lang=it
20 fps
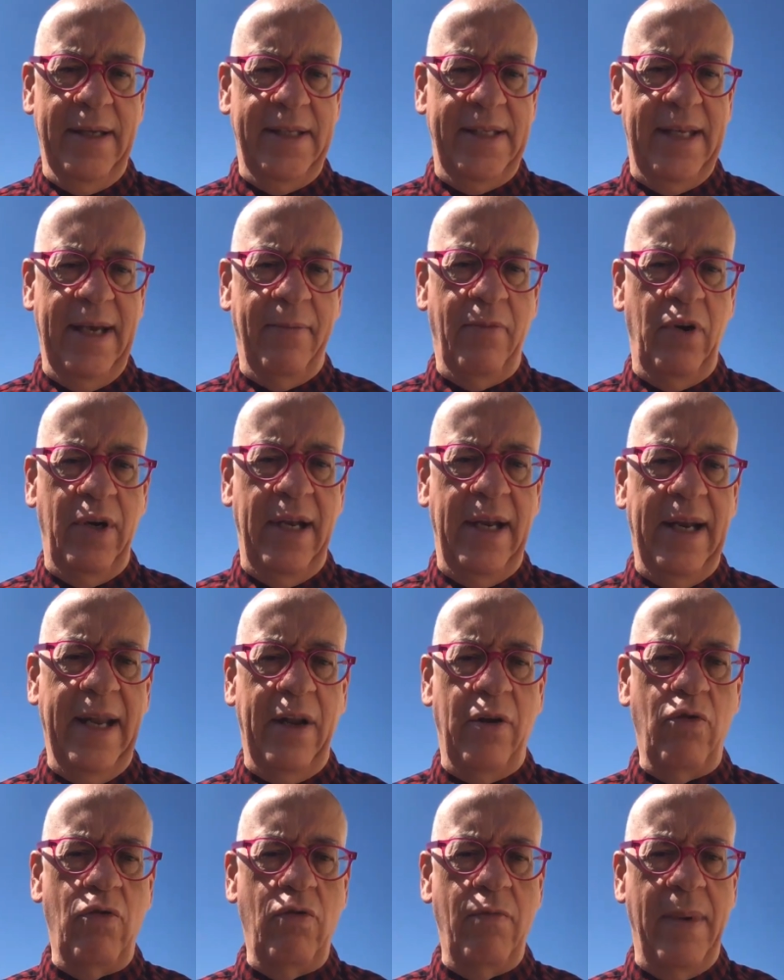siamo
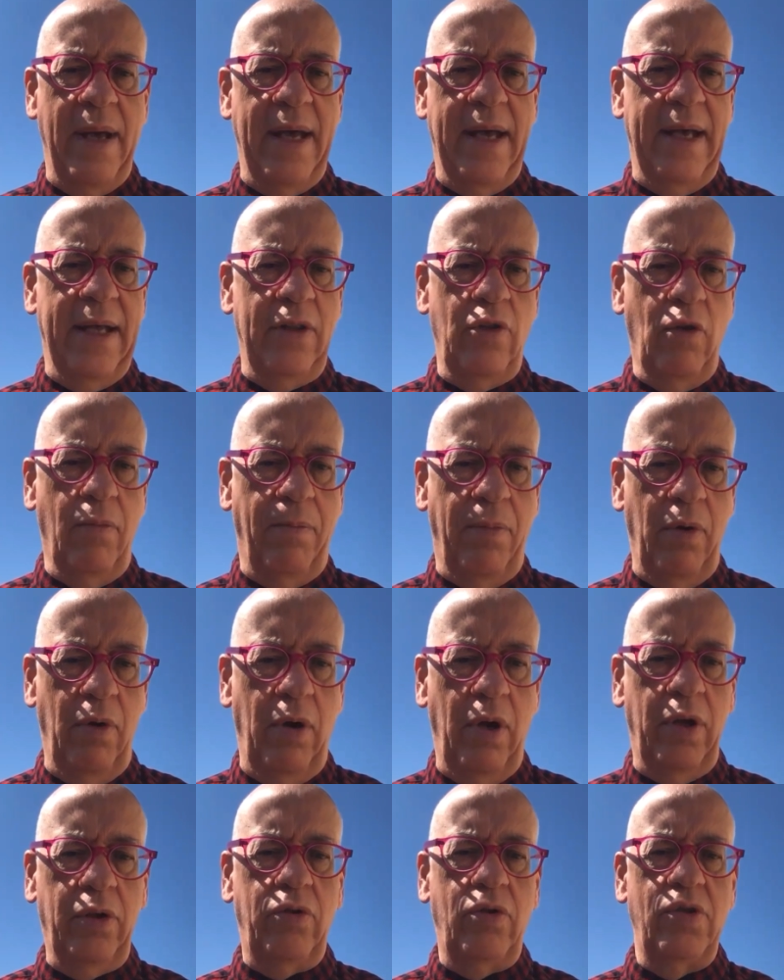nella Roma dopo
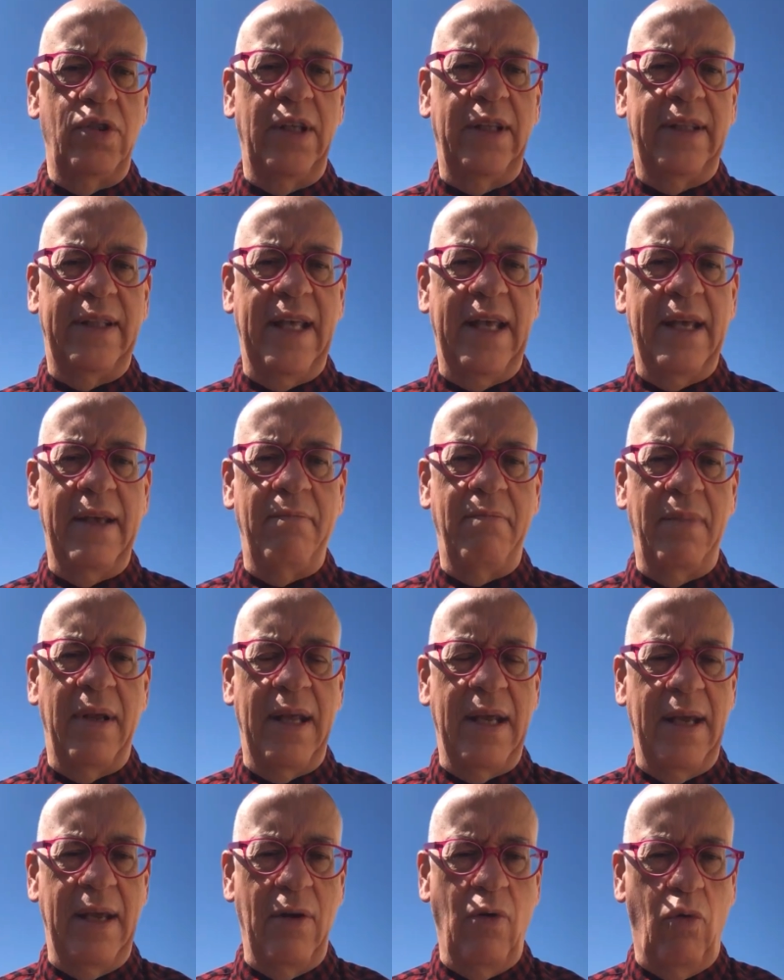l'8
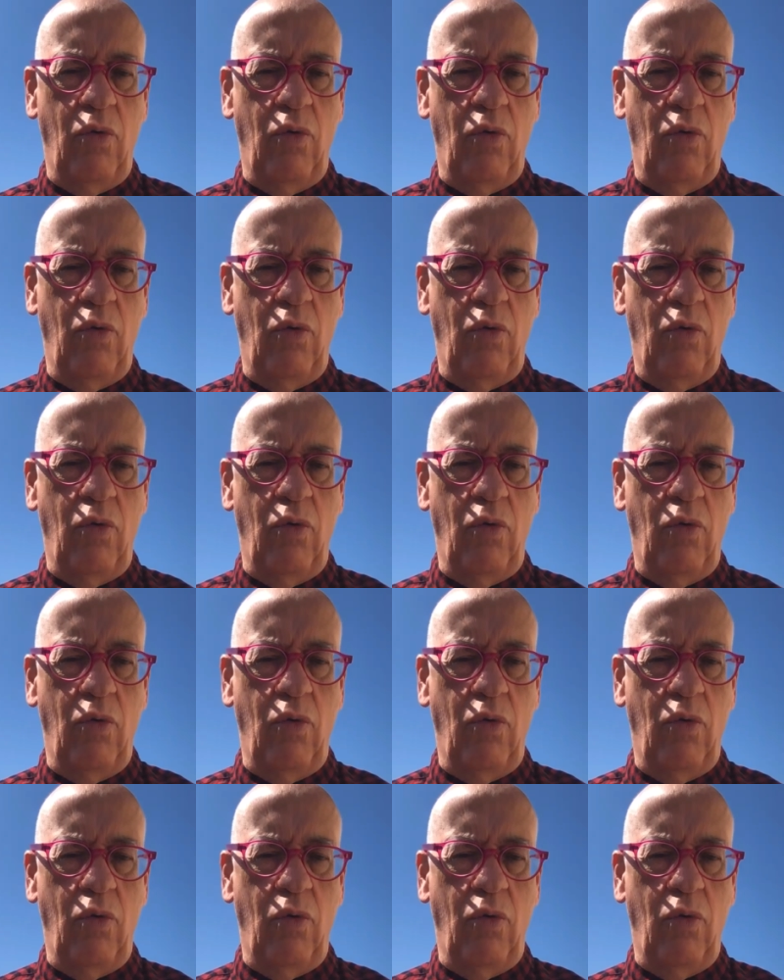settembre,